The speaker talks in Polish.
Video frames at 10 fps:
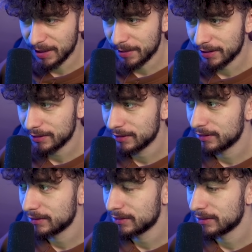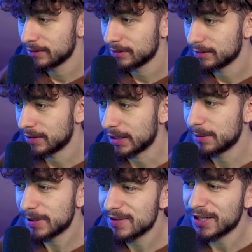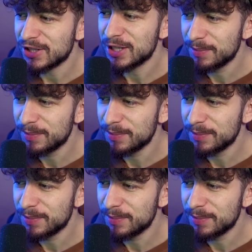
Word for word: ma. Ale gdyby ten wskaźnik